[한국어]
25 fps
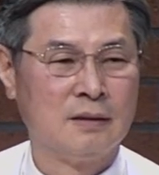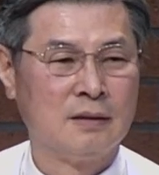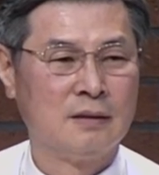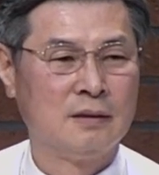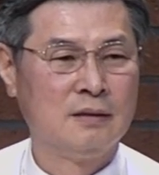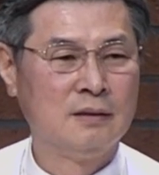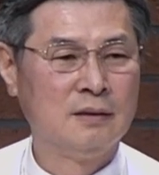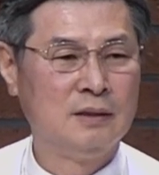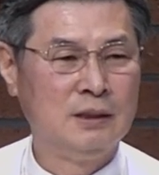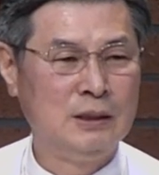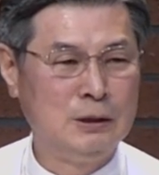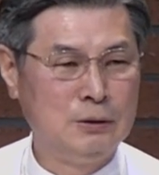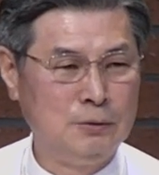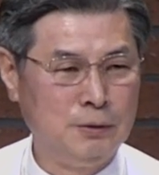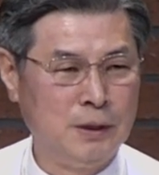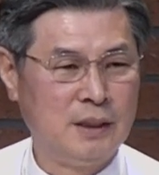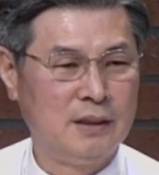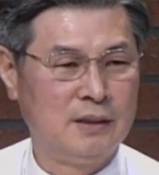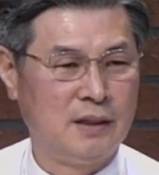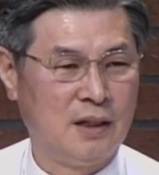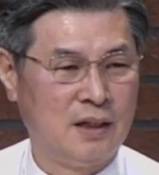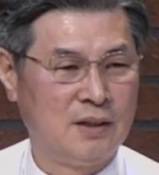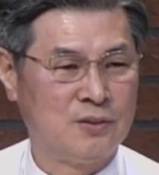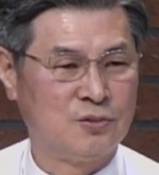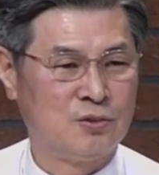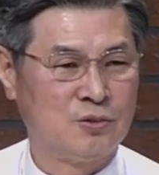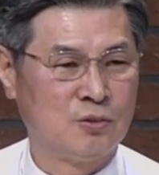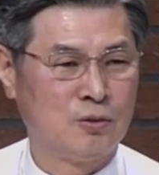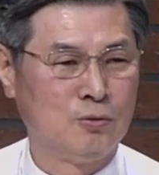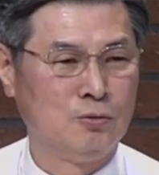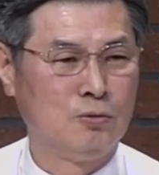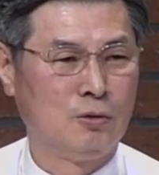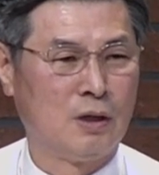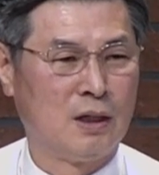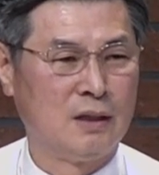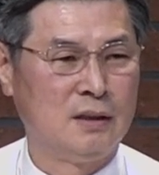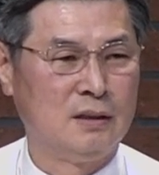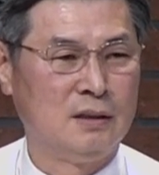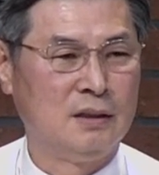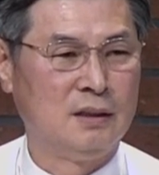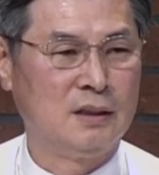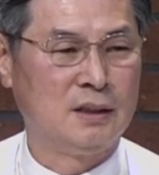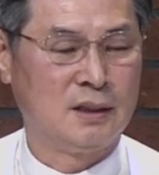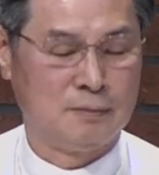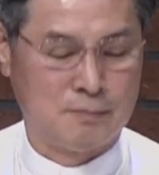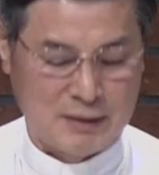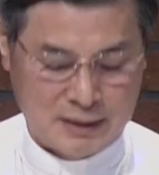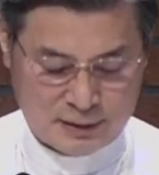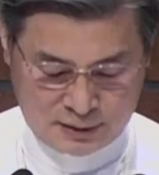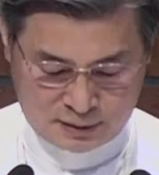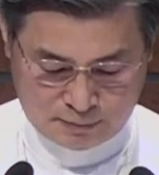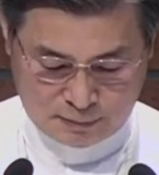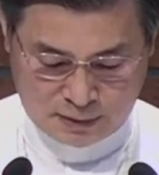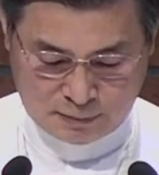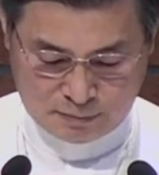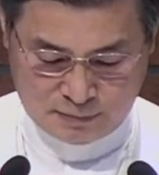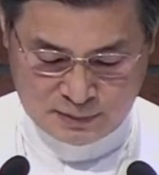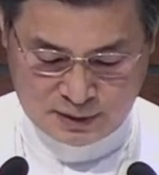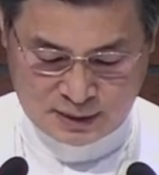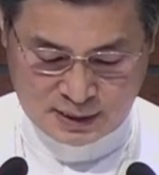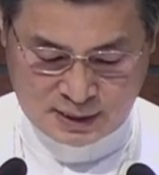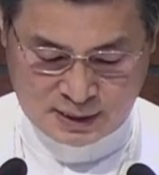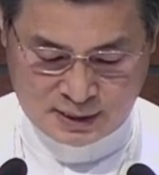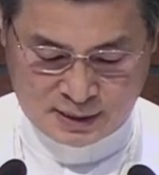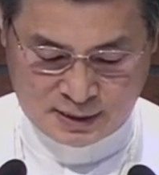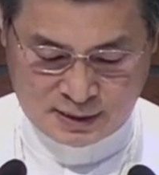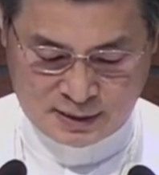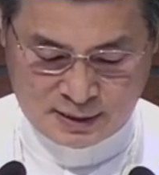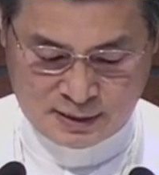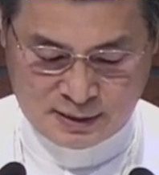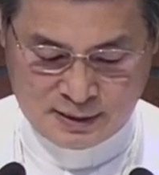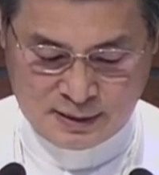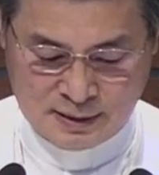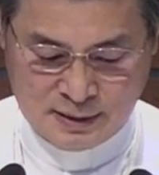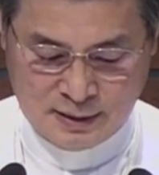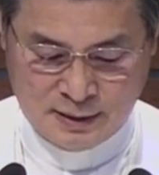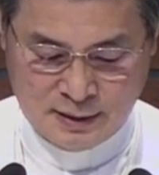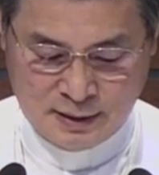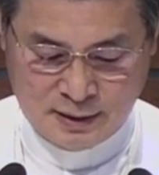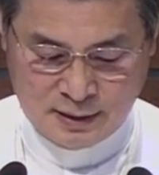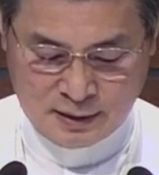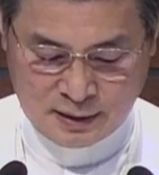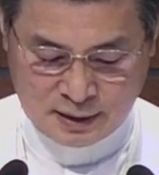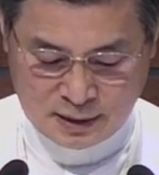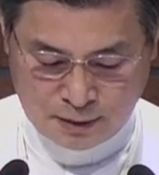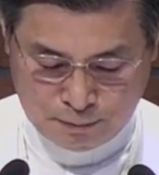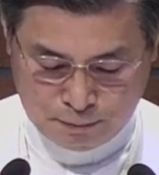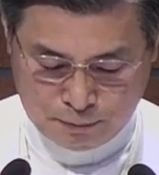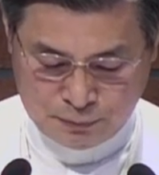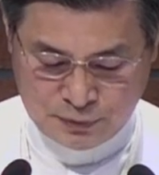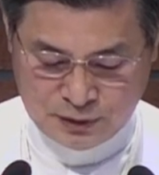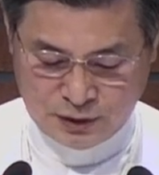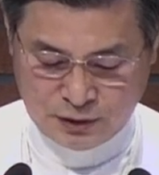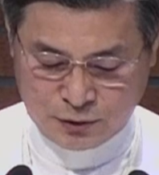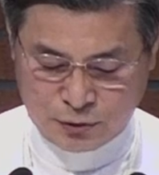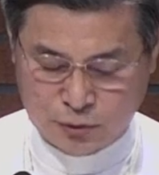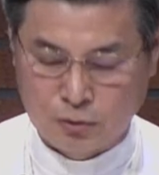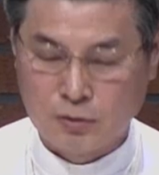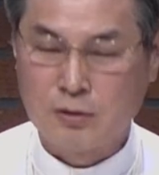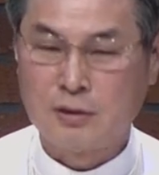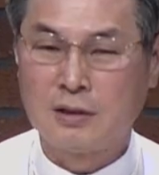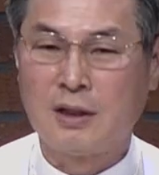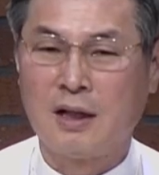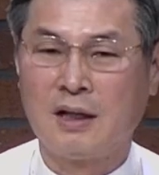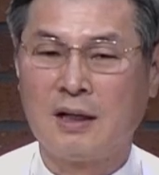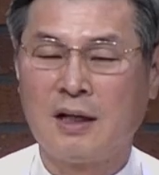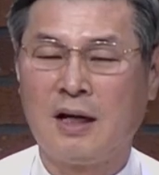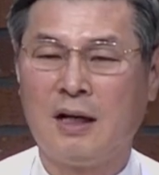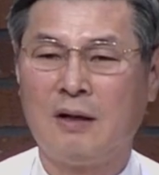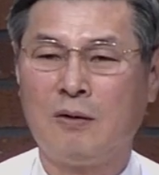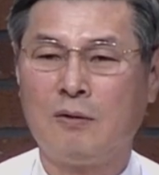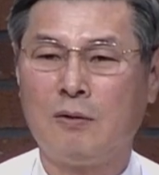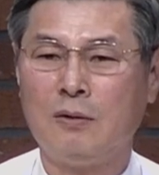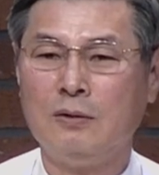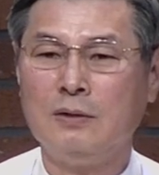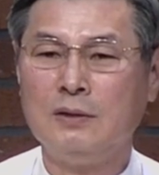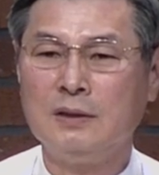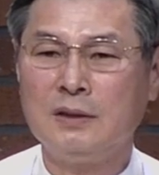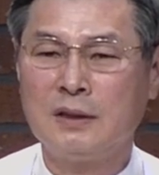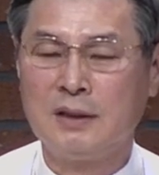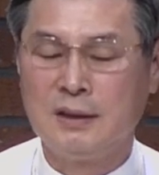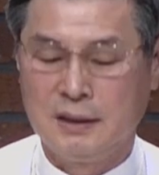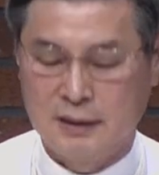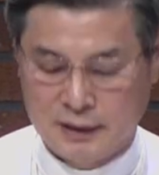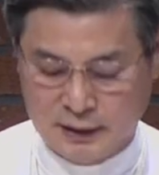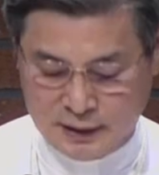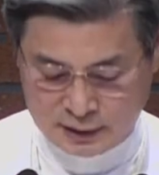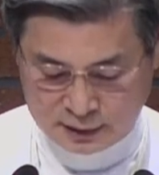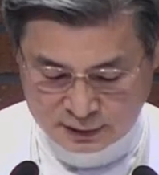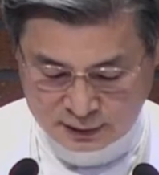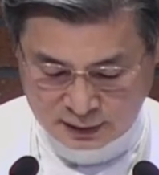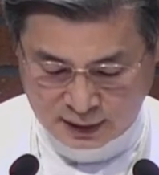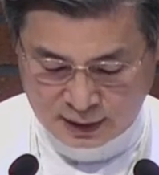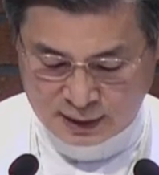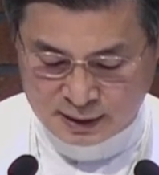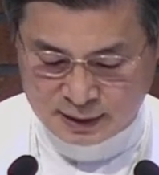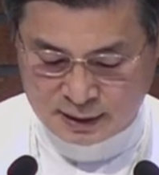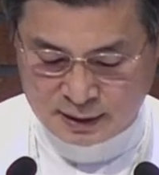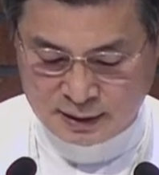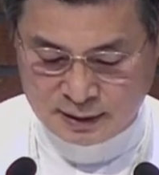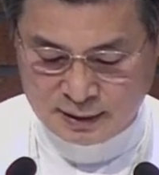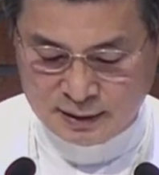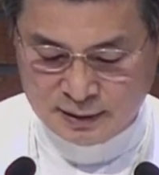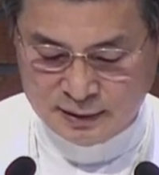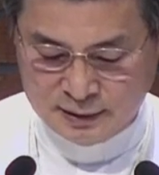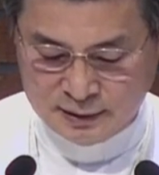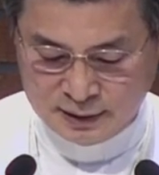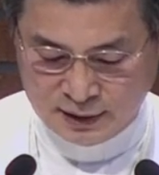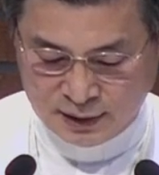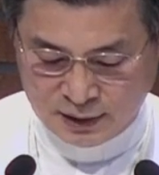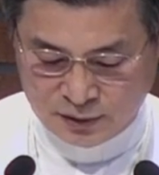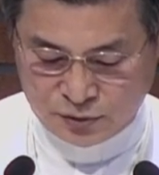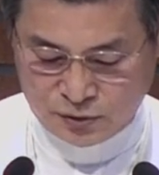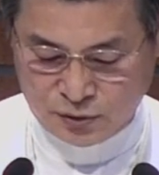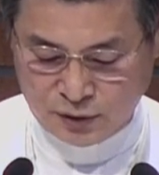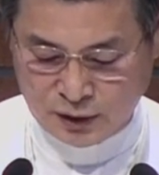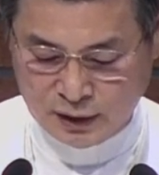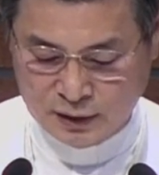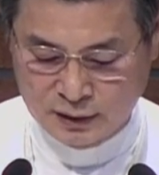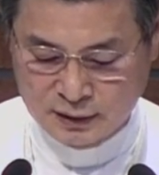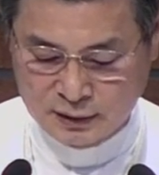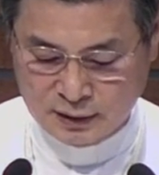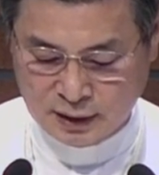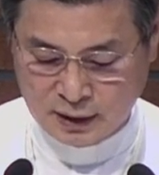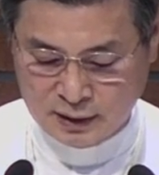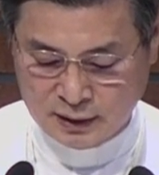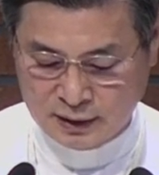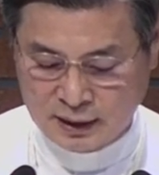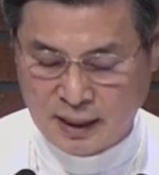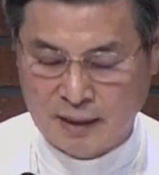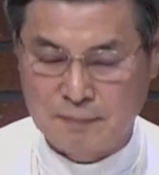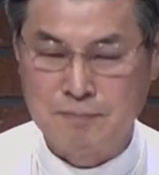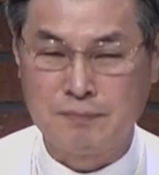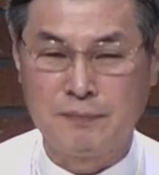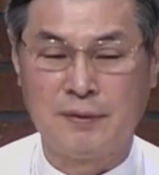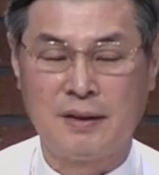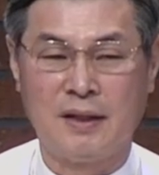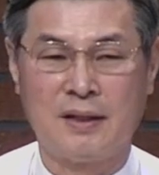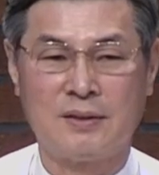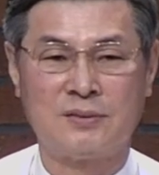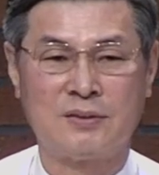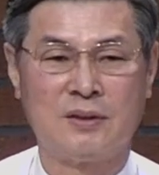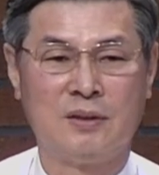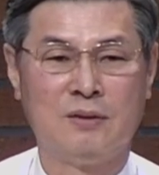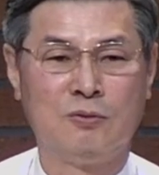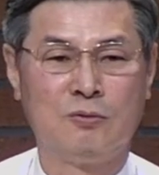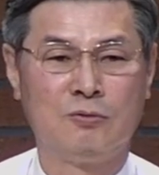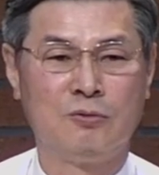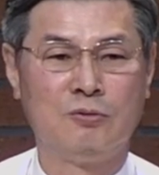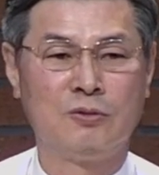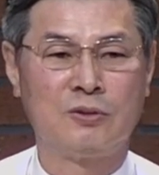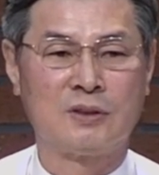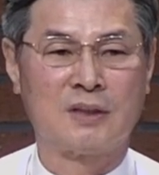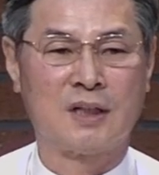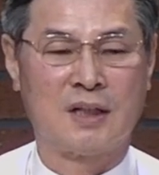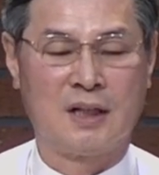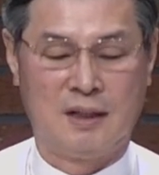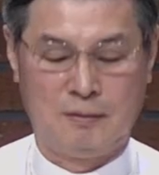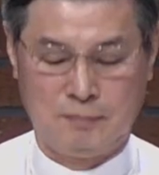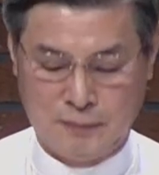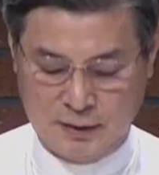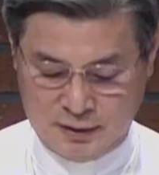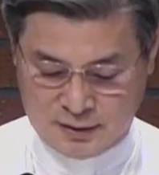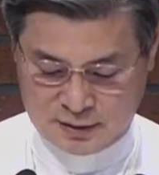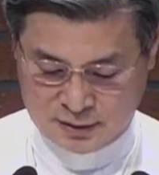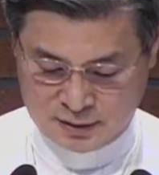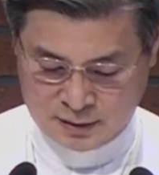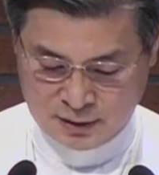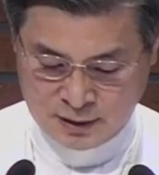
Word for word: 그 이유에 대해서도 누가는 이렇게 말씀합니다. 깊이 졸다가 온전히 깨어나 예수의 영광과 함께 선 두 사람을